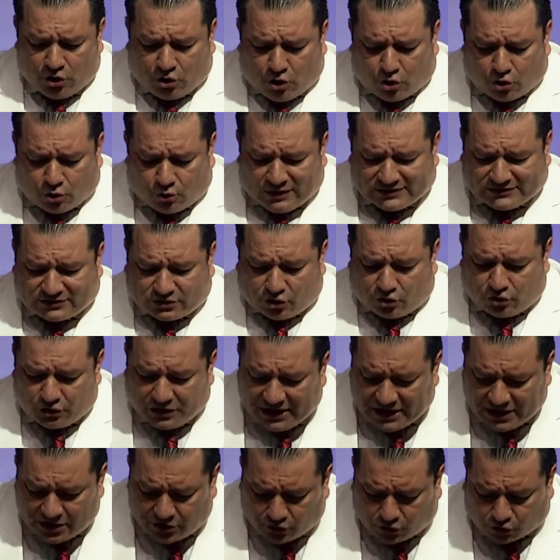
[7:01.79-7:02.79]
con nuestros
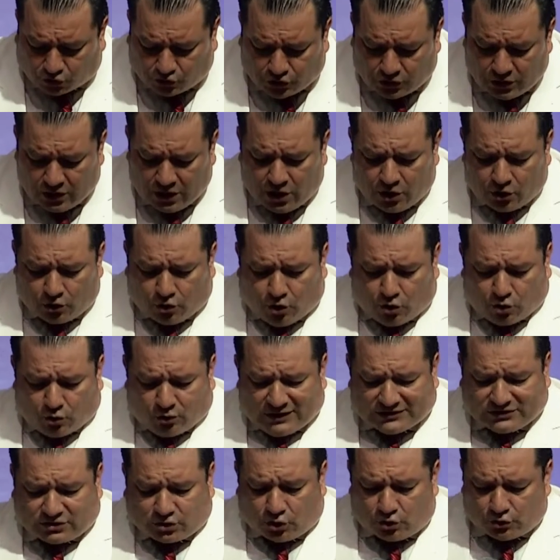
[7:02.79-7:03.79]
niños, con
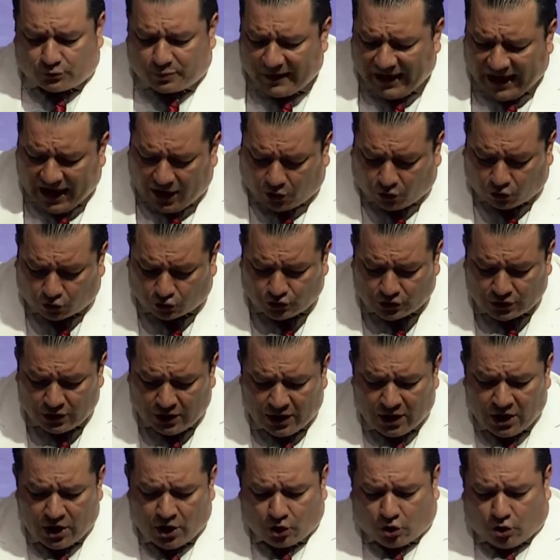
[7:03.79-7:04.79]
nuestros viejos,
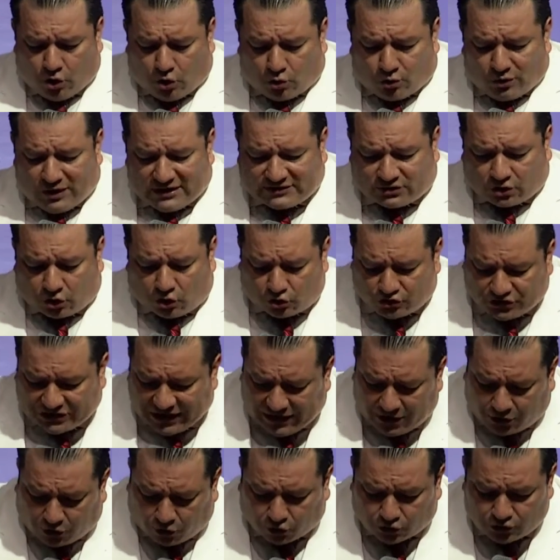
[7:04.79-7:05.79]
con nuestros
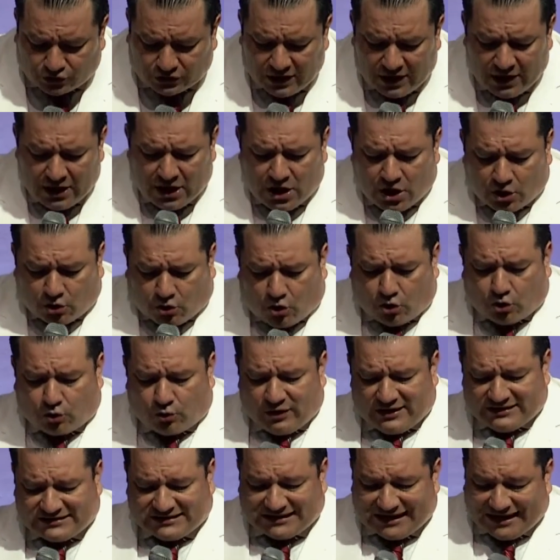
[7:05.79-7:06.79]
hijos, con
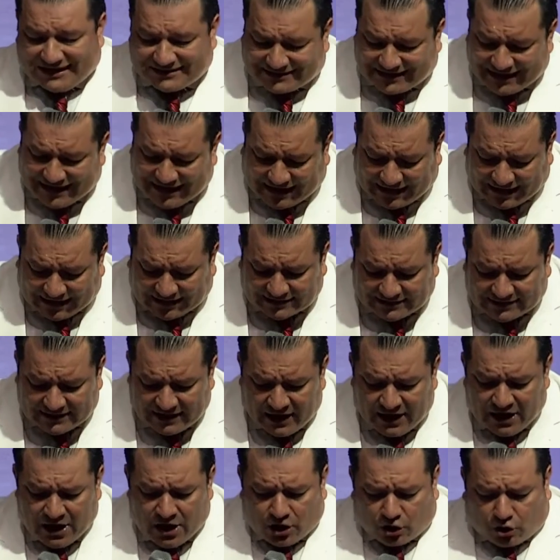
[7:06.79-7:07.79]
nuestras hijas,
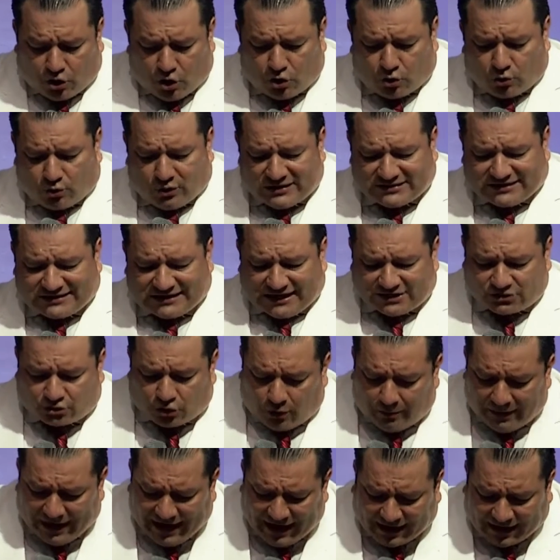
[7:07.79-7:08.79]
con nuestras
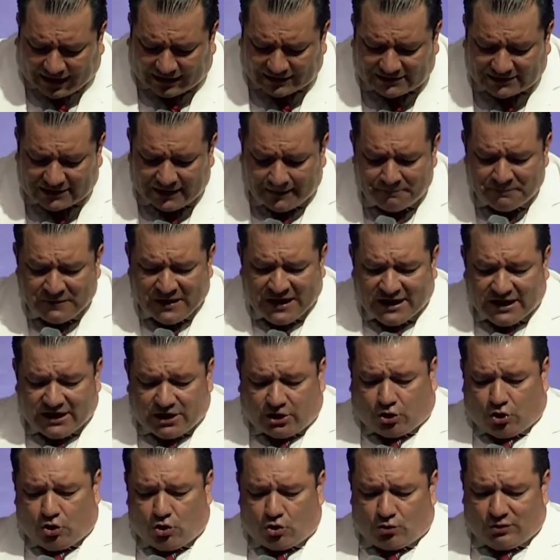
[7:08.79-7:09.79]
ovejas y
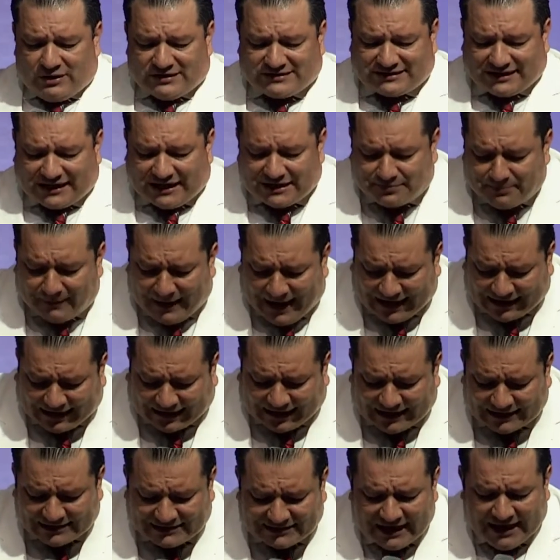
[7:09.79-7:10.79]
con nuestras
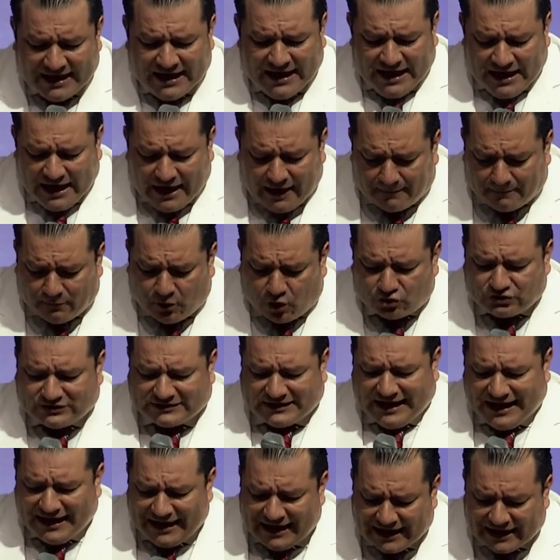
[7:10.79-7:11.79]
vacas. Hemos
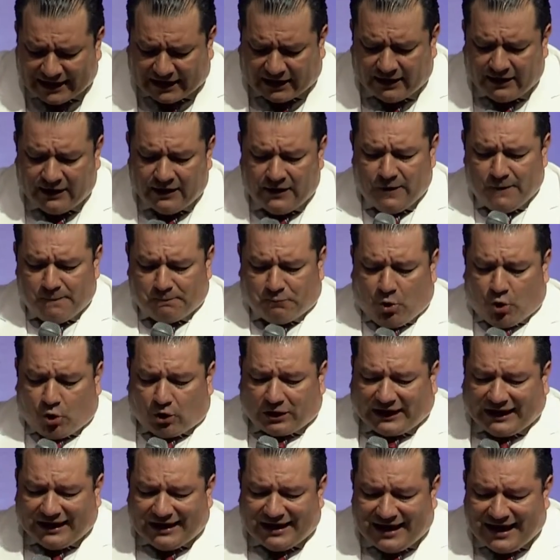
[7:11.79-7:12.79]
de ir
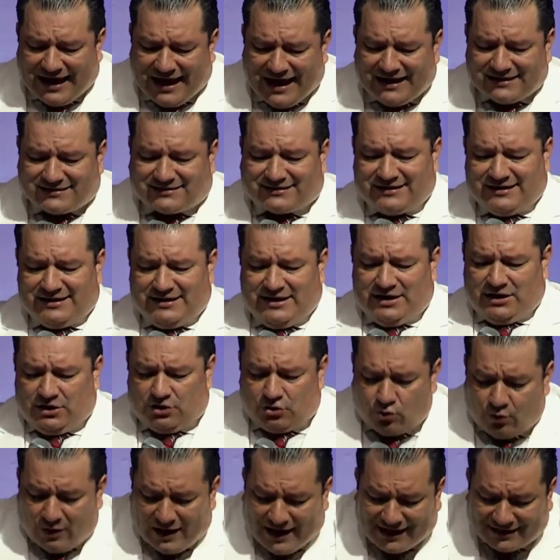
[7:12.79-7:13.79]
porque es
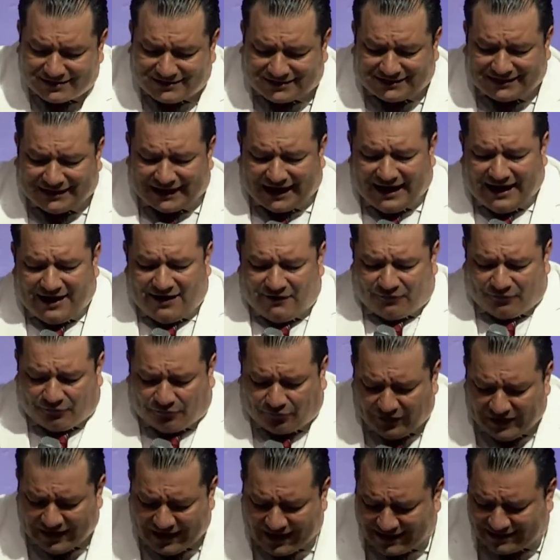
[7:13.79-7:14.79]
nuestra
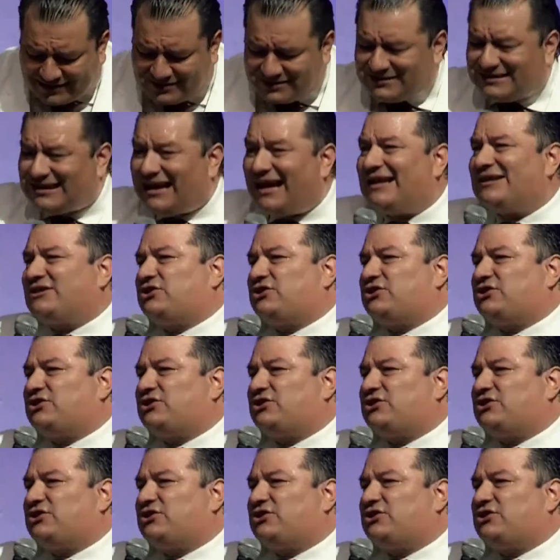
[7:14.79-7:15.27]
fiesta